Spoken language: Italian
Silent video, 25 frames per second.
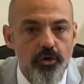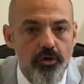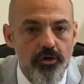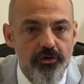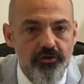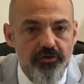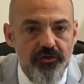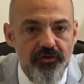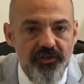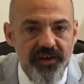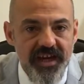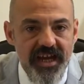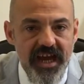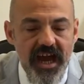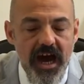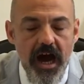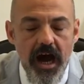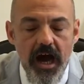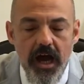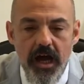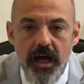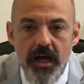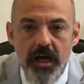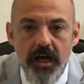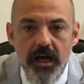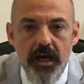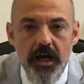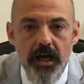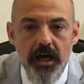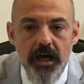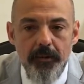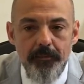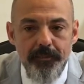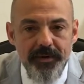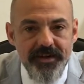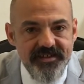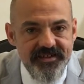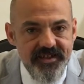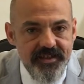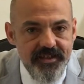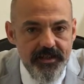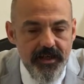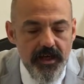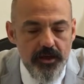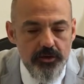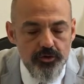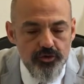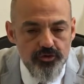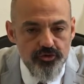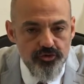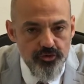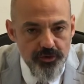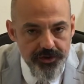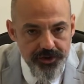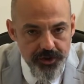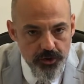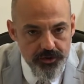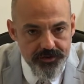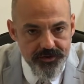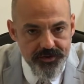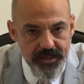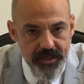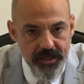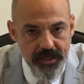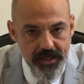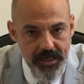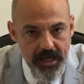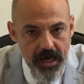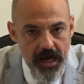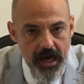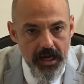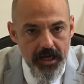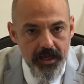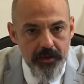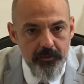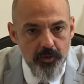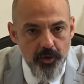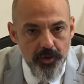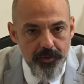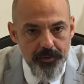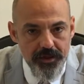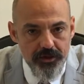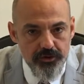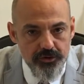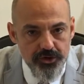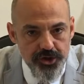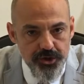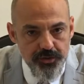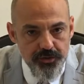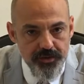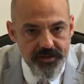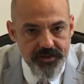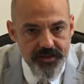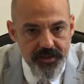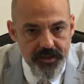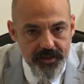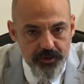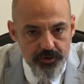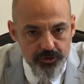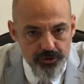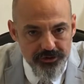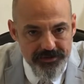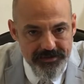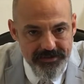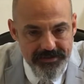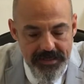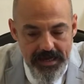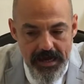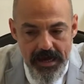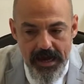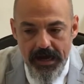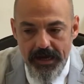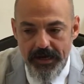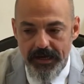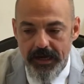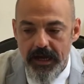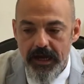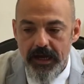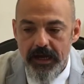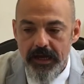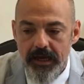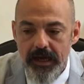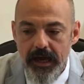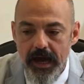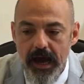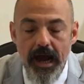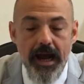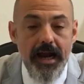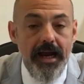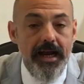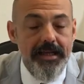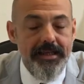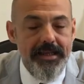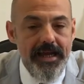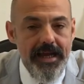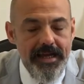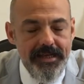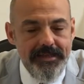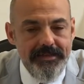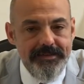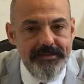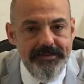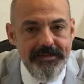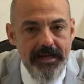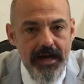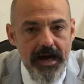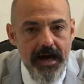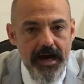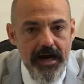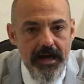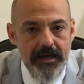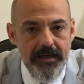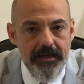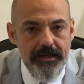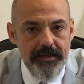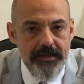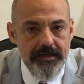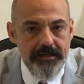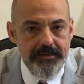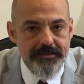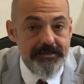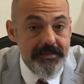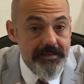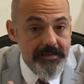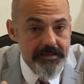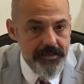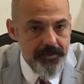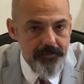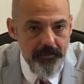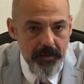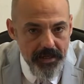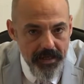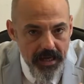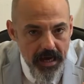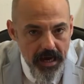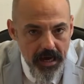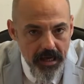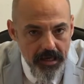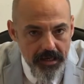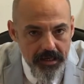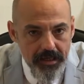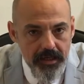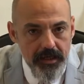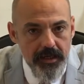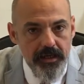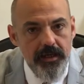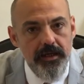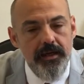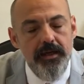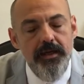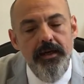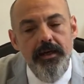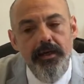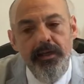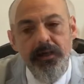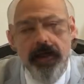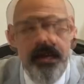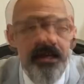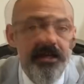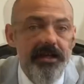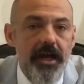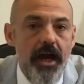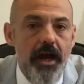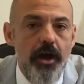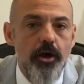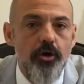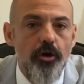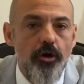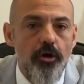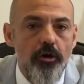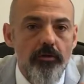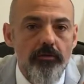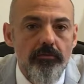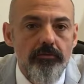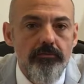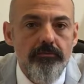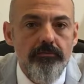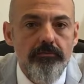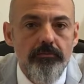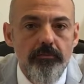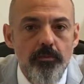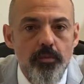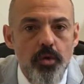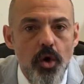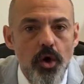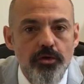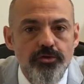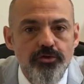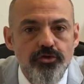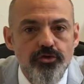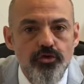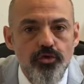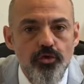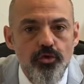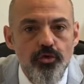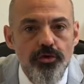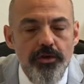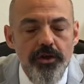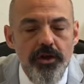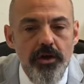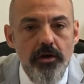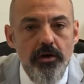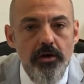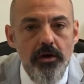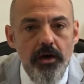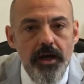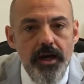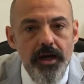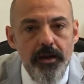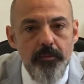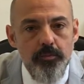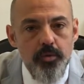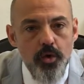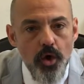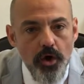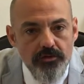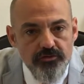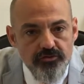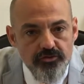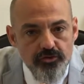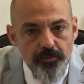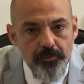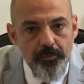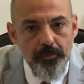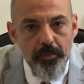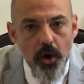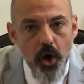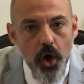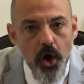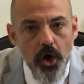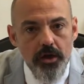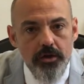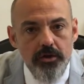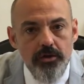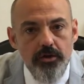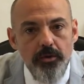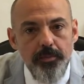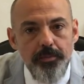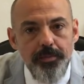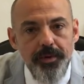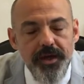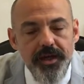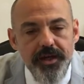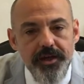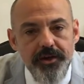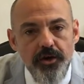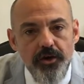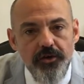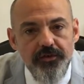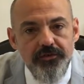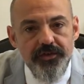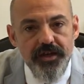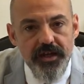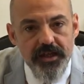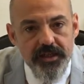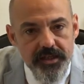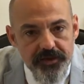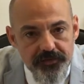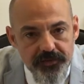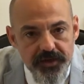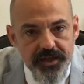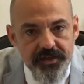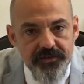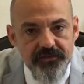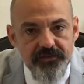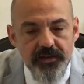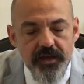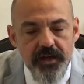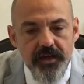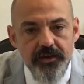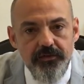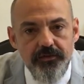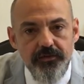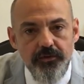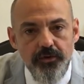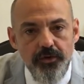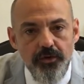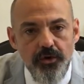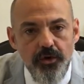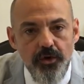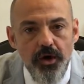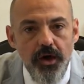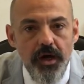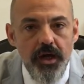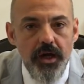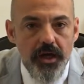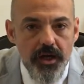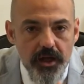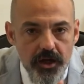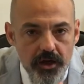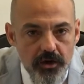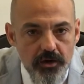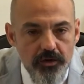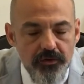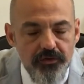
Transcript: corso verrà eh, presentato sui nostri canali Movimento 5 Stelle Toscana a cadenza eh, settimanale, quindi ecco buon studio e buon supporto per i nostri attivisti che sono in